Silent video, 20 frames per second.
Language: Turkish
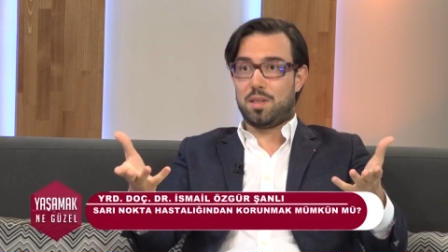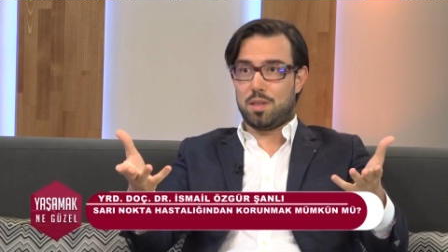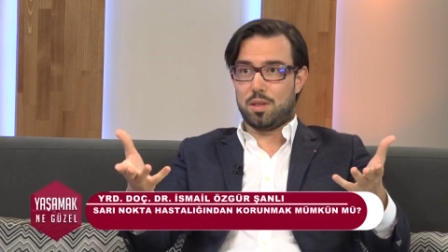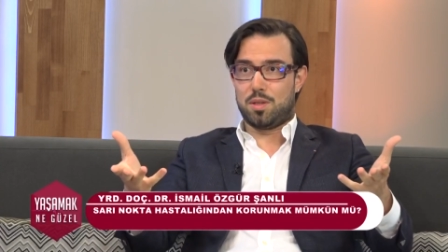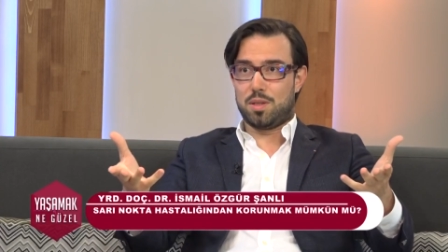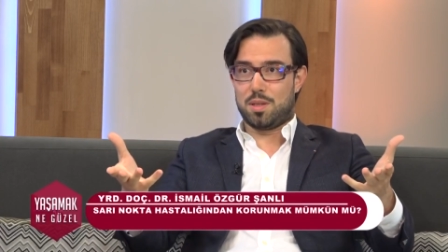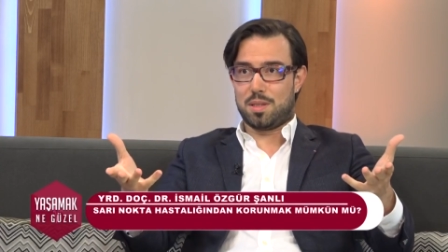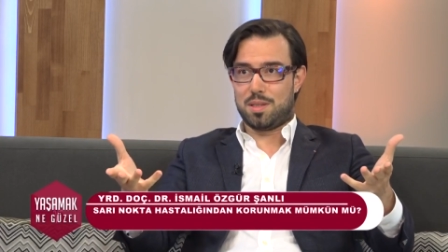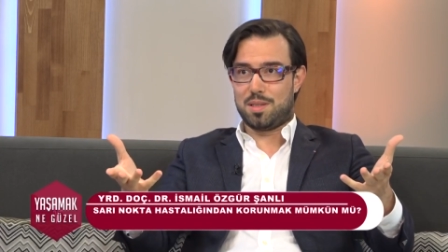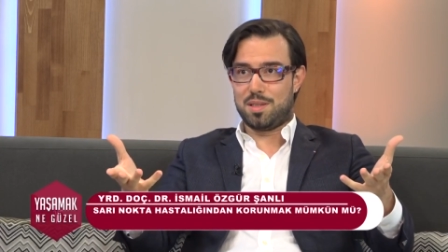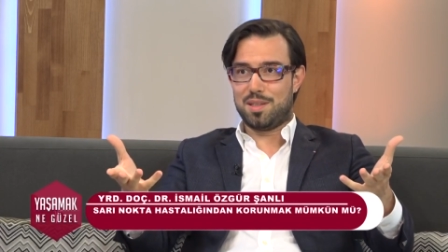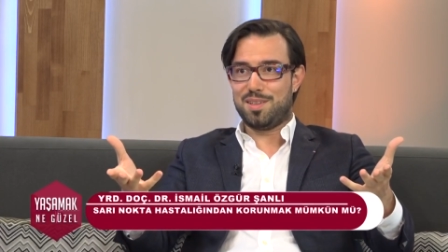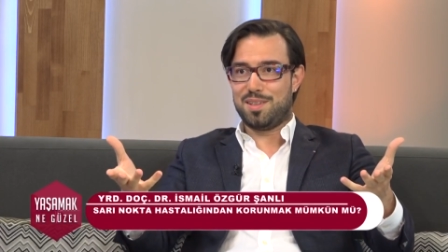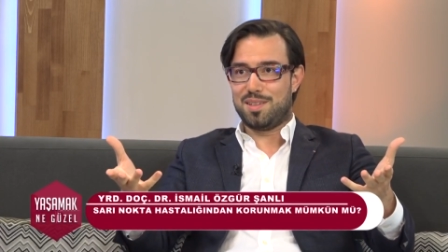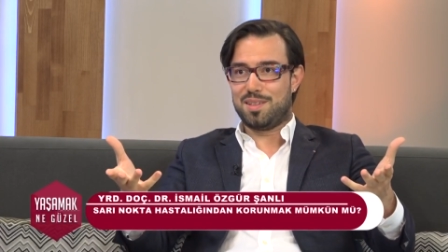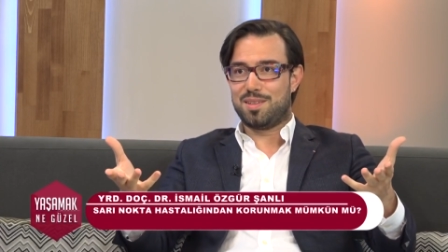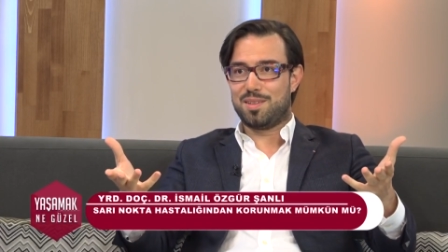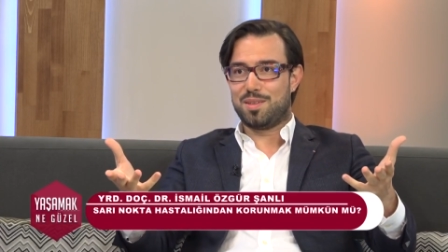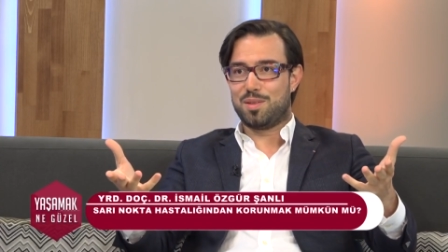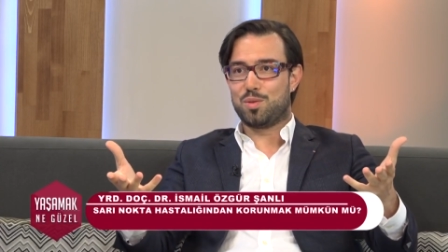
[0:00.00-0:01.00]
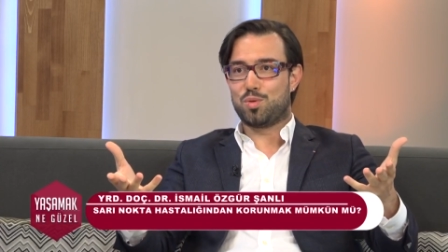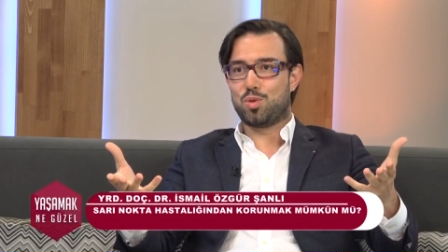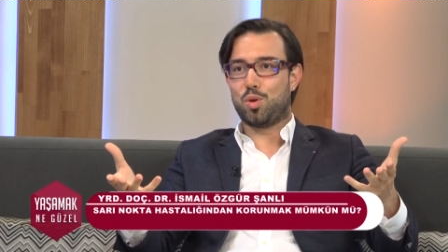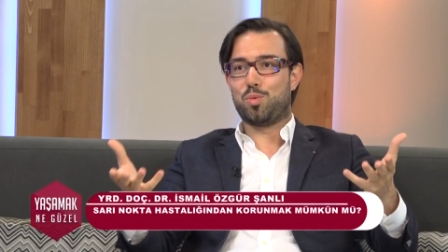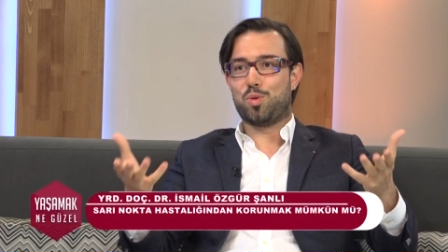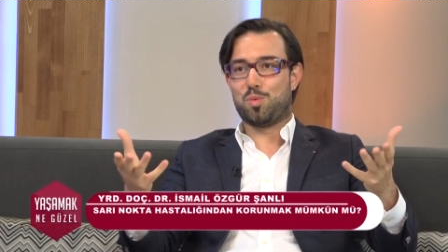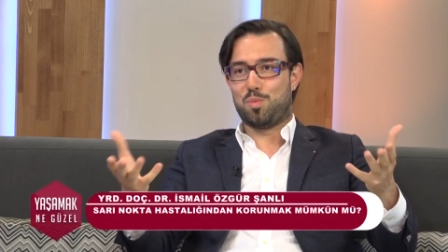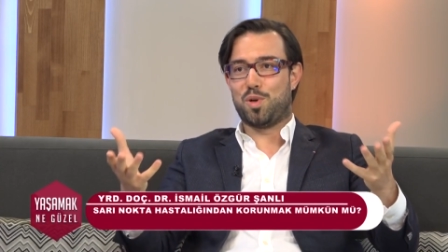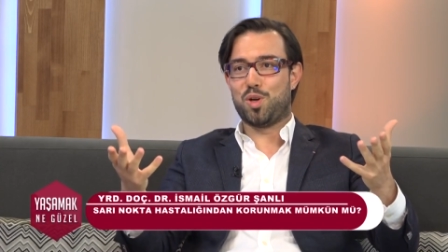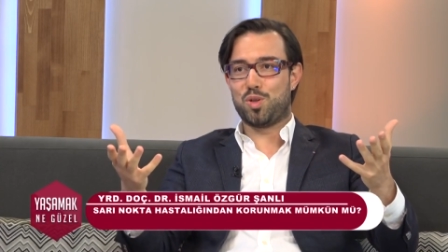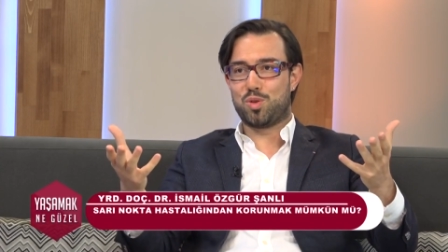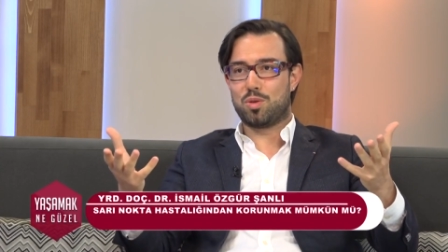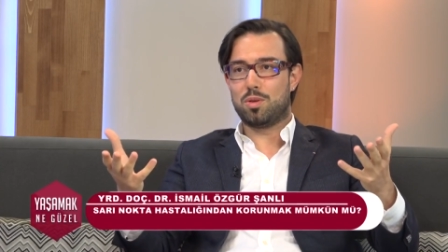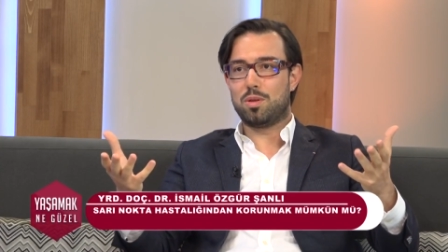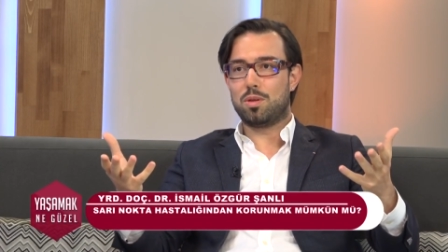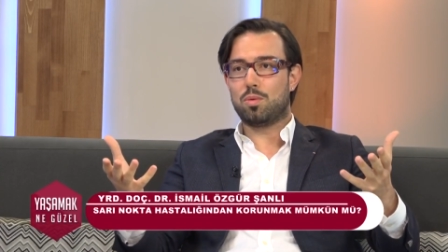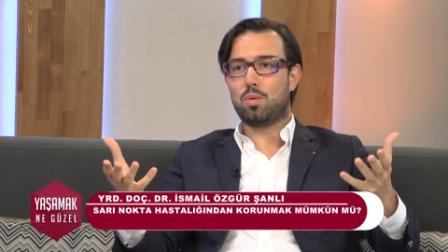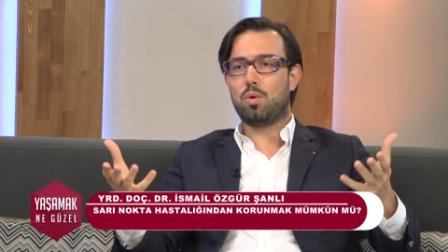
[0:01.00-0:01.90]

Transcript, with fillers: Hem de majör. Tabii majör.